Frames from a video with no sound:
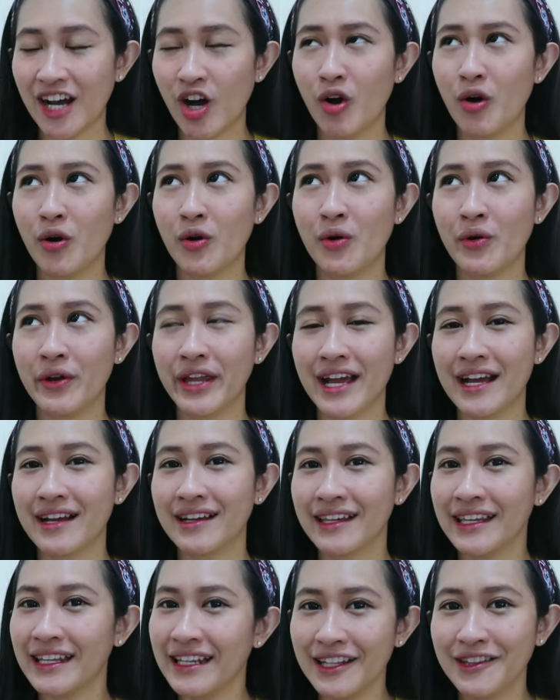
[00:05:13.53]
Oh, yang
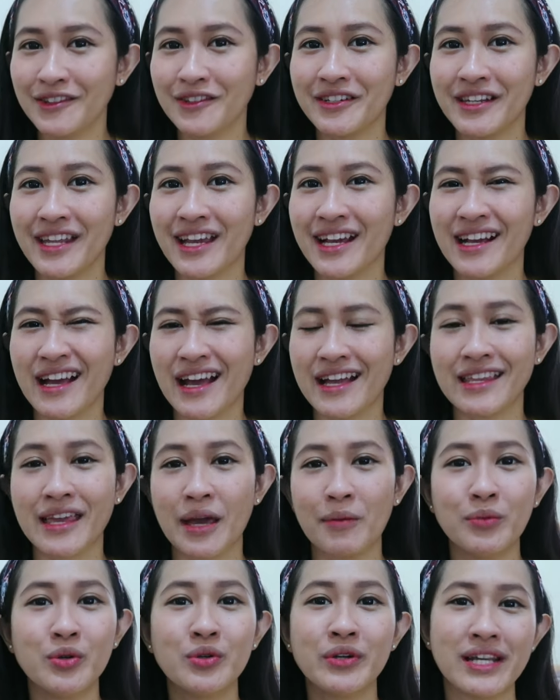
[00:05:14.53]
ini tone-nya nggak
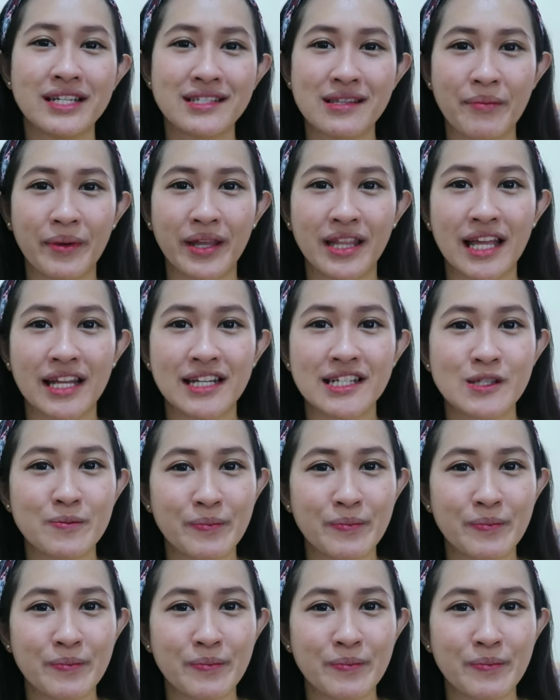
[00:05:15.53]
nyambung deh sama yang tadi,